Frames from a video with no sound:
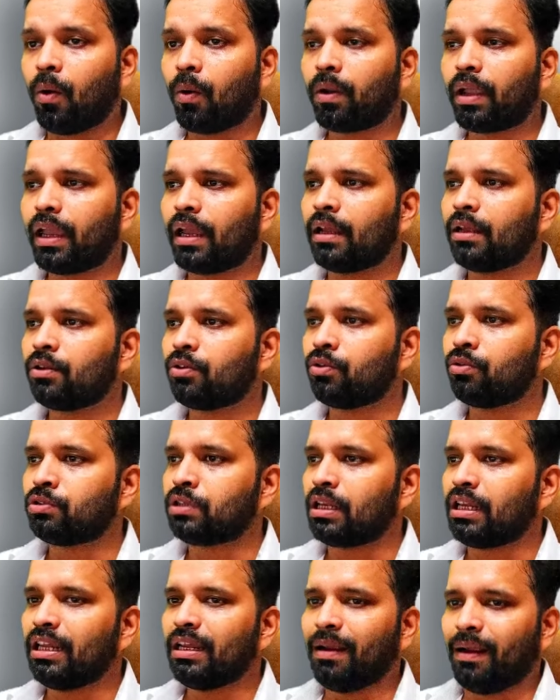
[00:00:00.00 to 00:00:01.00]
ओके तो
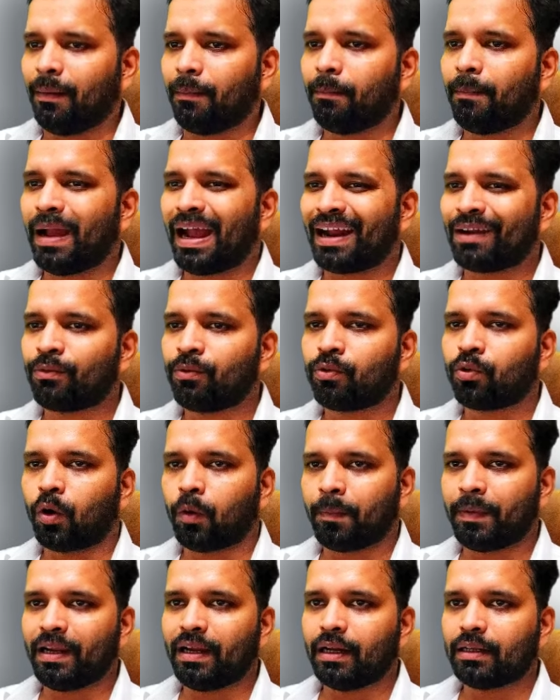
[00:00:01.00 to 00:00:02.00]
चलिए बैक टू
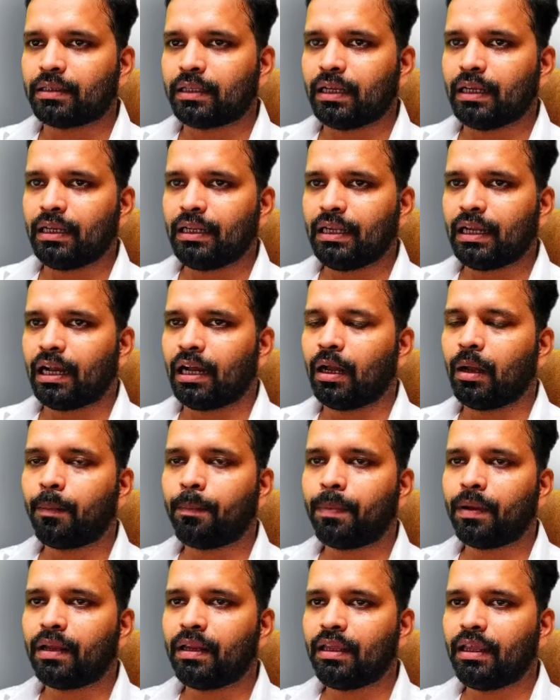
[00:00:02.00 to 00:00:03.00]
टॉपिक आते हैं यहाँ
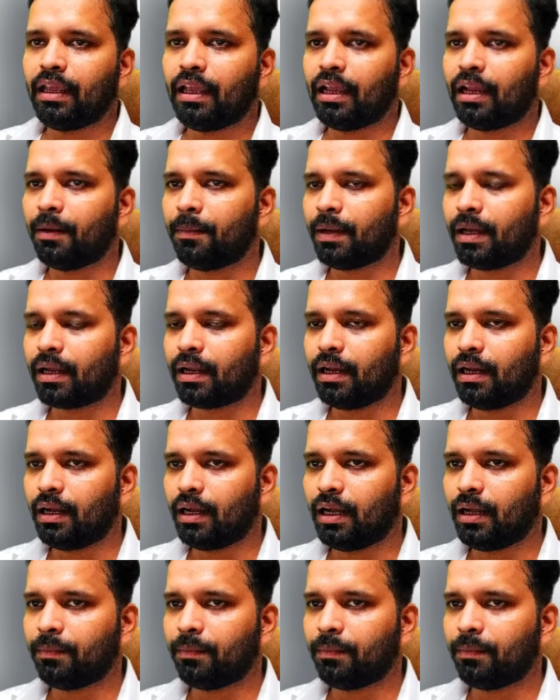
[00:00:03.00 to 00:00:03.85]
पर ये हमारा